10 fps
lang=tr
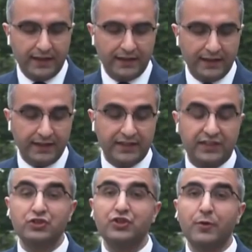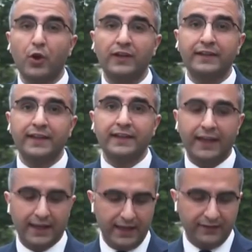E, ikinci bölgede
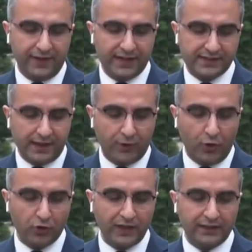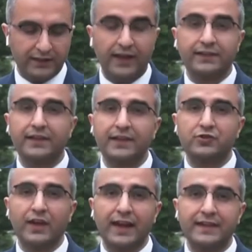yine en fazla oy alınan
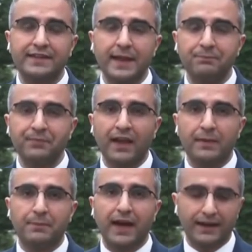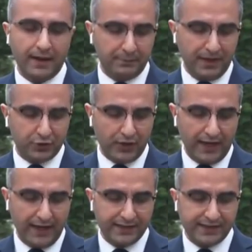ilçelerse
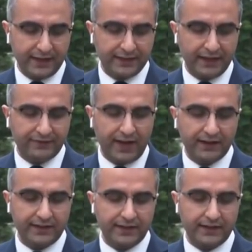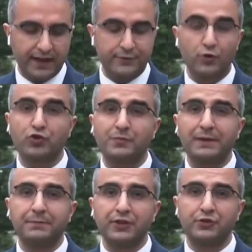Bayrampaşa, Esenler, Fatih, Gazi
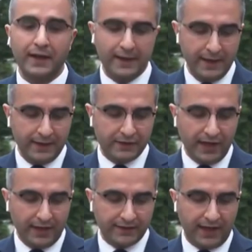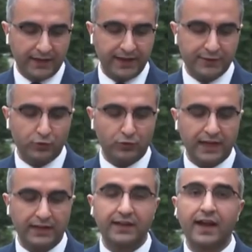Osman Paşa, Kağıthane,
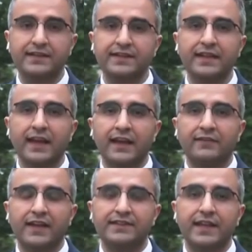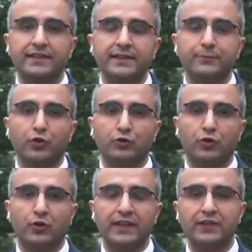Sultan Gazi ve
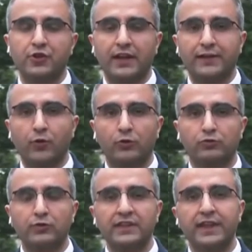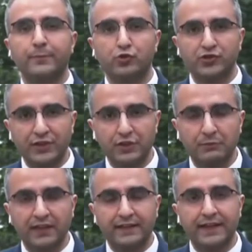Zeytinburnu ilçeleri oldu. Yine bu
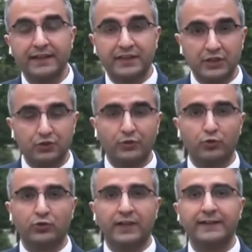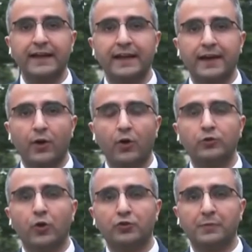seçimde de ikinci turda da
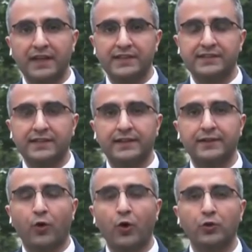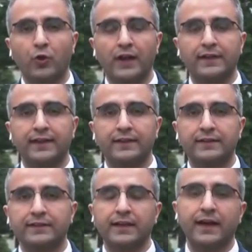14 Mayıs'taki oy
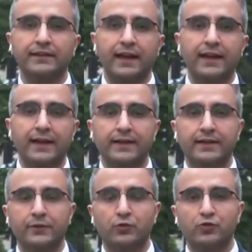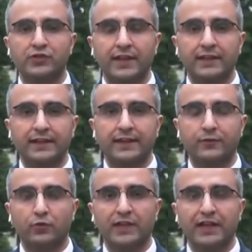oranlarının daha da e, yükseğine
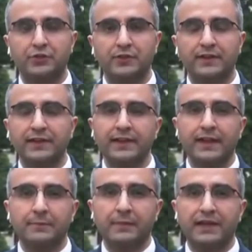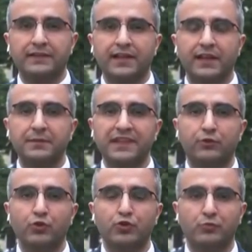ulaştığını belirtelim
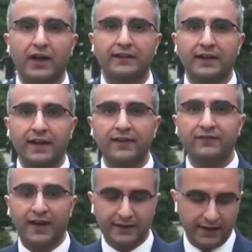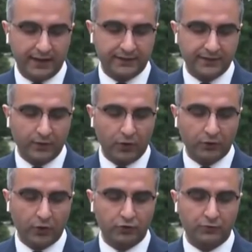2-3 puan daha fark attı
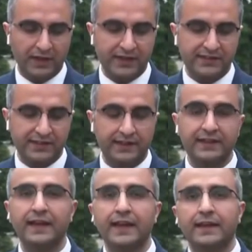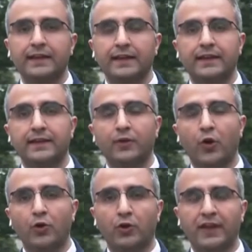14 Mayıs'taki e,
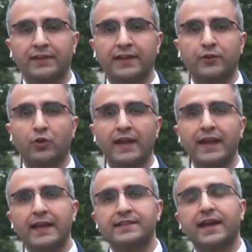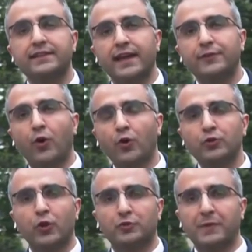oy oranına göre. Zaten
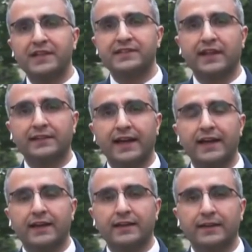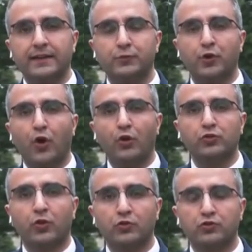14 Mayıs'ta da e, bu
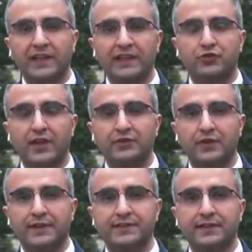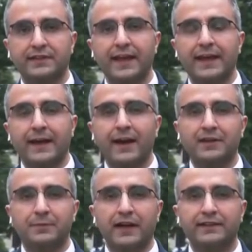19 ilçe içerisinde
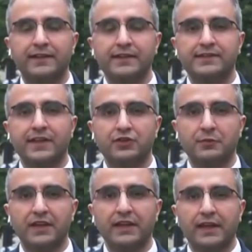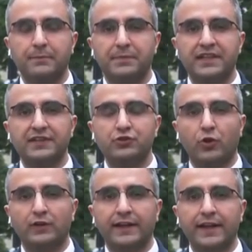AK Parti seçimi birinci
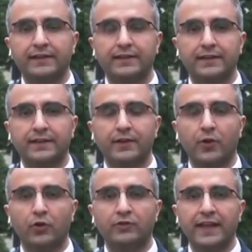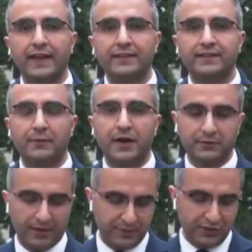olarak e, önde
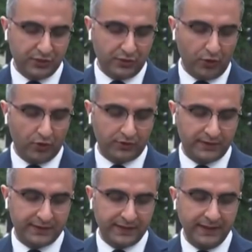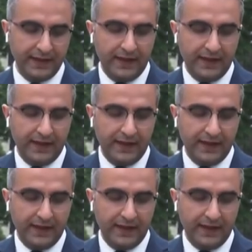tamamlamıştı.